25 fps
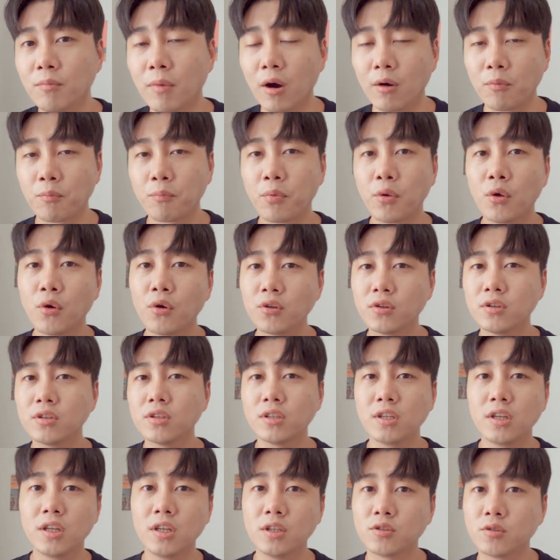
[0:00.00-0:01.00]
막
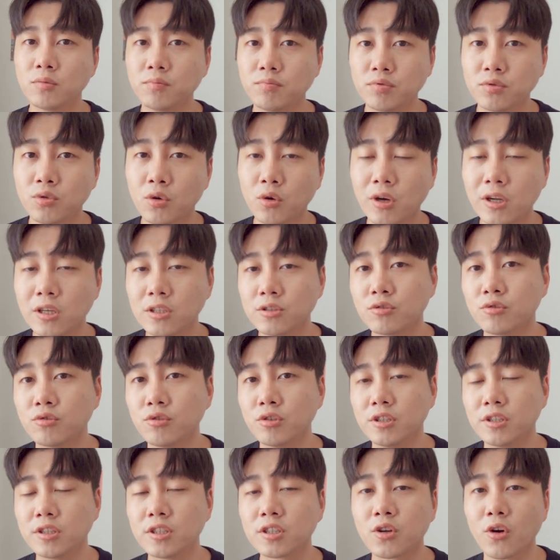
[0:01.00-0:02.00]
표현들이 좀 부족할
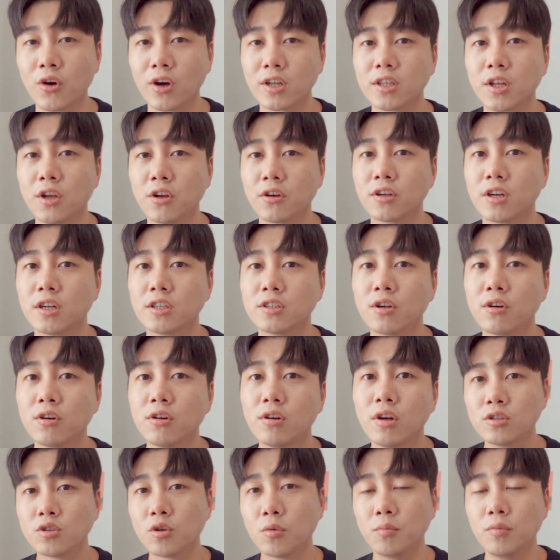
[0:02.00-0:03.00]
수도 있을 것 같아요
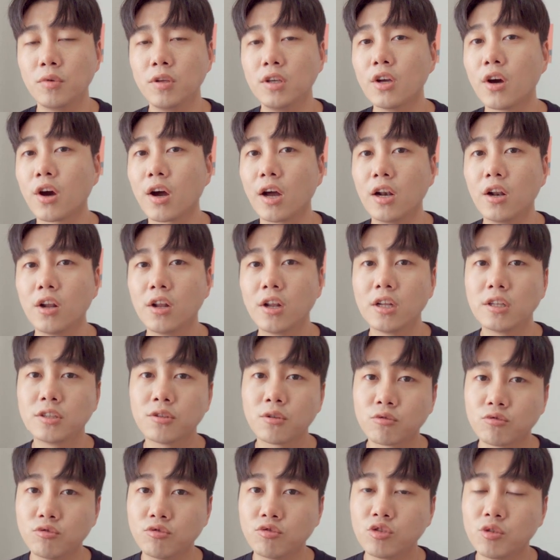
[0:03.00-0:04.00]
그래서 좀 이와
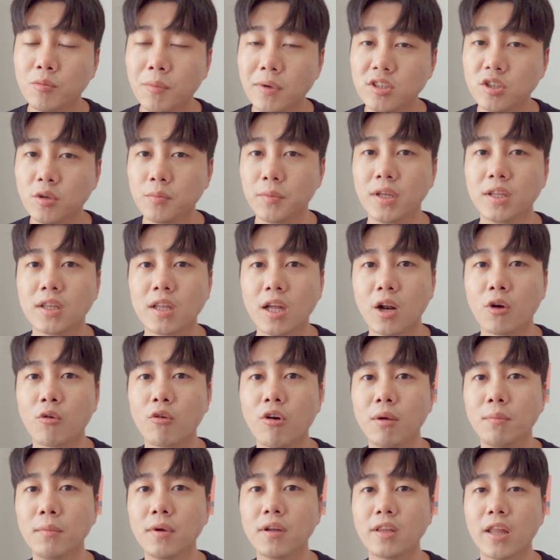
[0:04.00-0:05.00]
관련해서 궁금한 점이
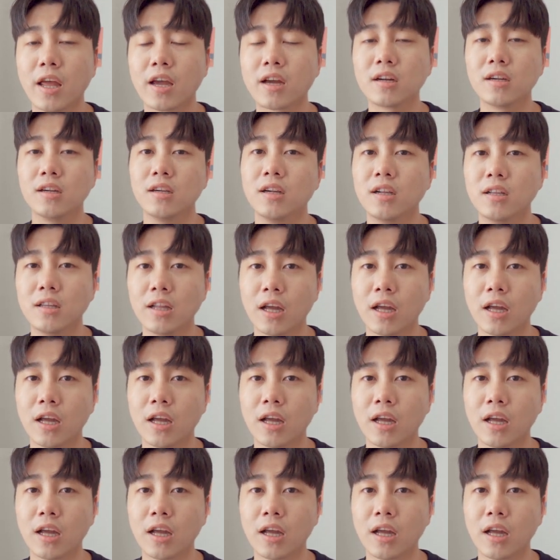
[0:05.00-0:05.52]
있다라고 하면 댓글